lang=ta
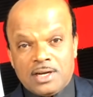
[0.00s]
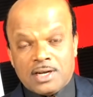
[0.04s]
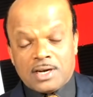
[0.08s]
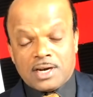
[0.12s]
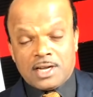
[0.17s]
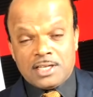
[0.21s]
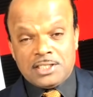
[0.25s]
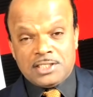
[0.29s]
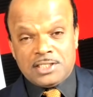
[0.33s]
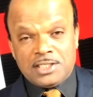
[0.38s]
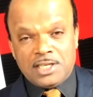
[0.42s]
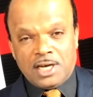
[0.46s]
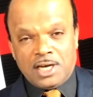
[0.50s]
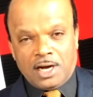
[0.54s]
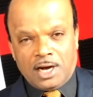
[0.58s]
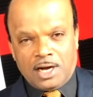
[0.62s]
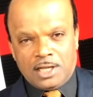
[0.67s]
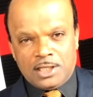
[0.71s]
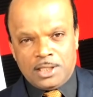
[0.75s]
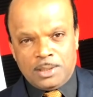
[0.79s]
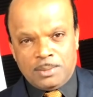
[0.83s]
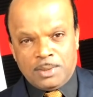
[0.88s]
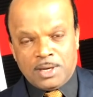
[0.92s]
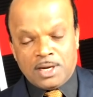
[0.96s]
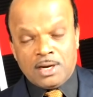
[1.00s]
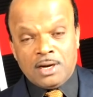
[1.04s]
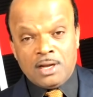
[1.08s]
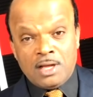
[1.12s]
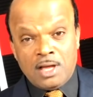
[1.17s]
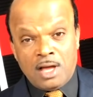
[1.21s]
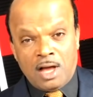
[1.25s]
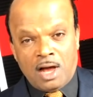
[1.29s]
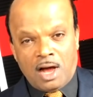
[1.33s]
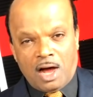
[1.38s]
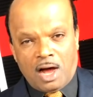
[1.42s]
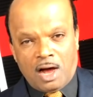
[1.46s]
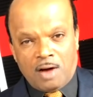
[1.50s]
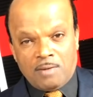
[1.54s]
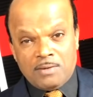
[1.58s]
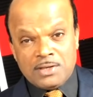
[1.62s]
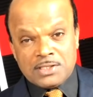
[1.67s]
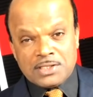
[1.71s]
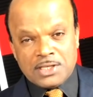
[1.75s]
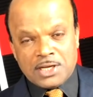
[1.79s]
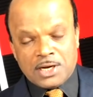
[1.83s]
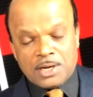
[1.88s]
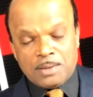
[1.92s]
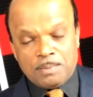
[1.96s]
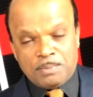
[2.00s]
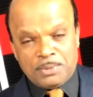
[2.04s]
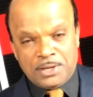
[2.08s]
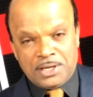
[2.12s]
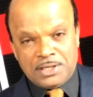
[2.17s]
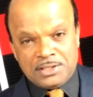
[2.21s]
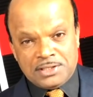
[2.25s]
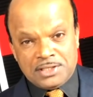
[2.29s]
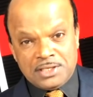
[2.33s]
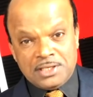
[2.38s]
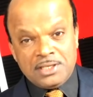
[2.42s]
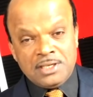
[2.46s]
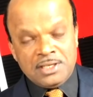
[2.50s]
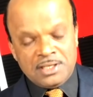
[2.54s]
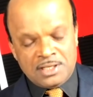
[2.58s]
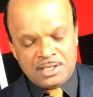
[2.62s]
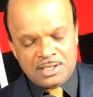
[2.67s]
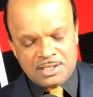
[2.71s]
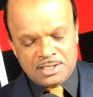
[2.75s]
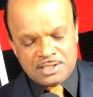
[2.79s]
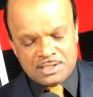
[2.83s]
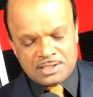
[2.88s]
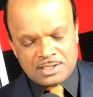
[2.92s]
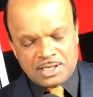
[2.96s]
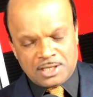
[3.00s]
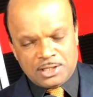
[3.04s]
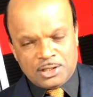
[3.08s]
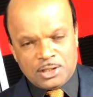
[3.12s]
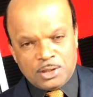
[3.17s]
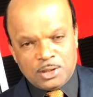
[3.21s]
ரஷ்ய அதிபர் அவசர பேச்சு சற்று